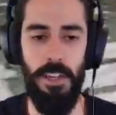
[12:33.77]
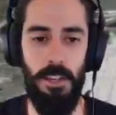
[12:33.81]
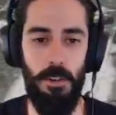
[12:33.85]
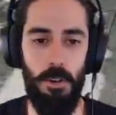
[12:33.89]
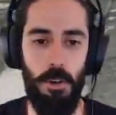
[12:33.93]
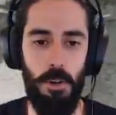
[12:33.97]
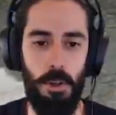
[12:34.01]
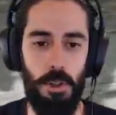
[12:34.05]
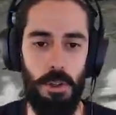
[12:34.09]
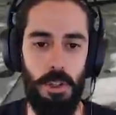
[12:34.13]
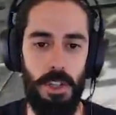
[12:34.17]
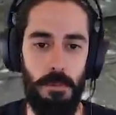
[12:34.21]

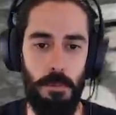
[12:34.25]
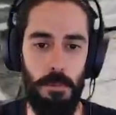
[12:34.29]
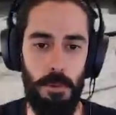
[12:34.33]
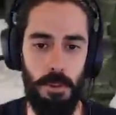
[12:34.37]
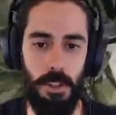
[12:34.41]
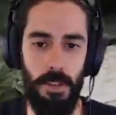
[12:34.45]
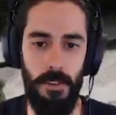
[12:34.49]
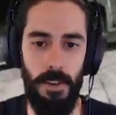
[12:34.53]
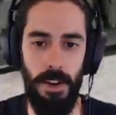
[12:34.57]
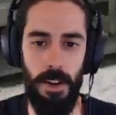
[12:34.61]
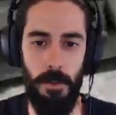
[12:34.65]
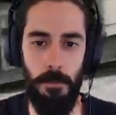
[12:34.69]
oyuncu değil
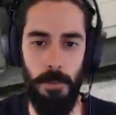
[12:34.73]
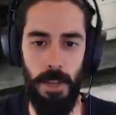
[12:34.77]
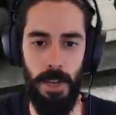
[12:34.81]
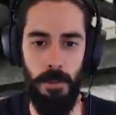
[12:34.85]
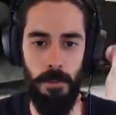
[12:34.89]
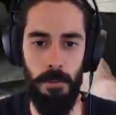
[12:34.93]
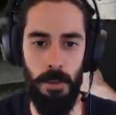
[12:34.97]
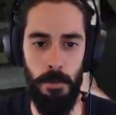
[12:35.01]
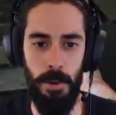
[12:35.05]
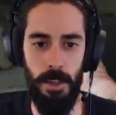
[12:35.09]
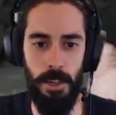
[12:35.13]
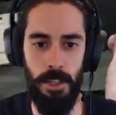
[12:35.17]
muhtemelen.
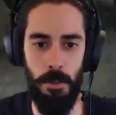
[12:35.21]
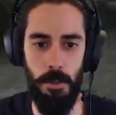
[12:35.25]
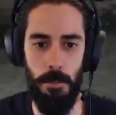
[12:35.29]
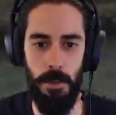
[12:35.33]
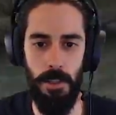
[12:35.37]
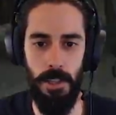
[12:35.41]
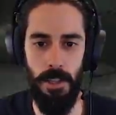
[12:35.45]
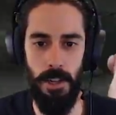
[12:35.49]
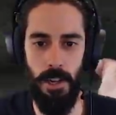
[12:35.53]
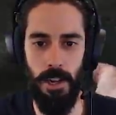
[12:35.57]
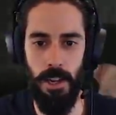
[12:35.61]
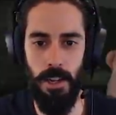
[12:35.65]
Benim gibi acemi
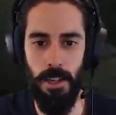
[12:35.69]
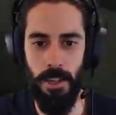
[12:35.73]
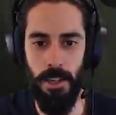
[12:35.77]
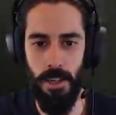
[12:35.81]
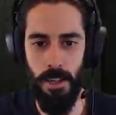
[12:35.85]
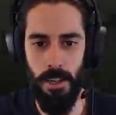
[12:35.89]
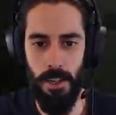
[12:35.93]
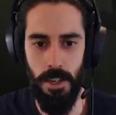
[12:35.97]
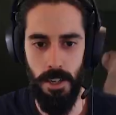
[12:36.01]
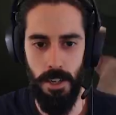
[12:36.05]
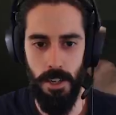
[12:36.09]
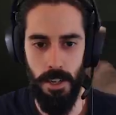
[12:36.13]
değiller.
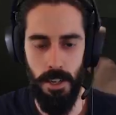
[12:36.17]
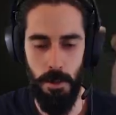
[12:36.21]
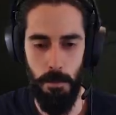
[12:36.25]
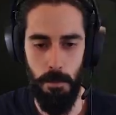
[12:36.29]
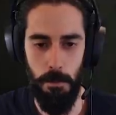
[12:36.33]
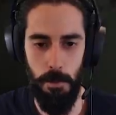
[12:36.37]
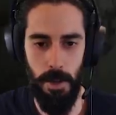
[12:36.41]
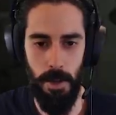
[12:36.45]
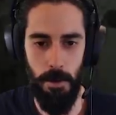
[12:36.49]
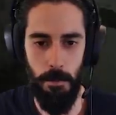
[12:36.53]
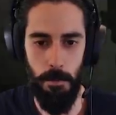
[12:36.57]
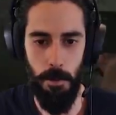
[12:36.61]

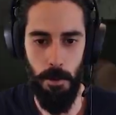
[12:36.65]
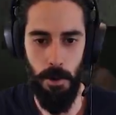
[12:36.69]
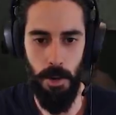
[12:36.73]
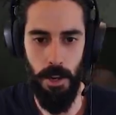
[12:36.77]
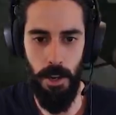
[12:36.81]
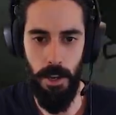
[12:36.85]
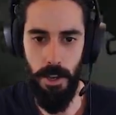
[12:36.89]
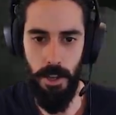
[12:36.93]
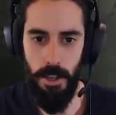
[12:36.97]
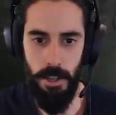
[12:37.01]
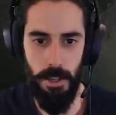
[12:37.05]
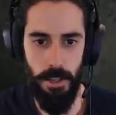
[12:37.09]
Ben
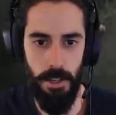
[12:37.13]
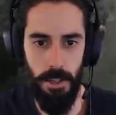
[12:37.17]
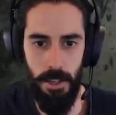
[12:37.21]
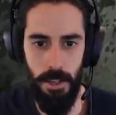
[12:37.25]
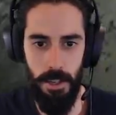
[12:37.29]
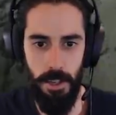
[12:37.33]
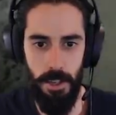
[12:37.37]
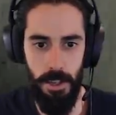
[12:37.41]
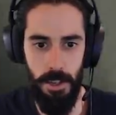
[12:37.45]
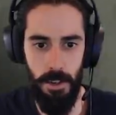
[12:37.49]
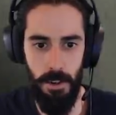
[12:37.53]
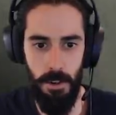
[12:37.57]
böyle
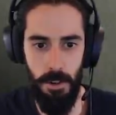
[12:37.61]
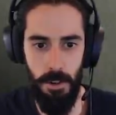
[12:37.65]
o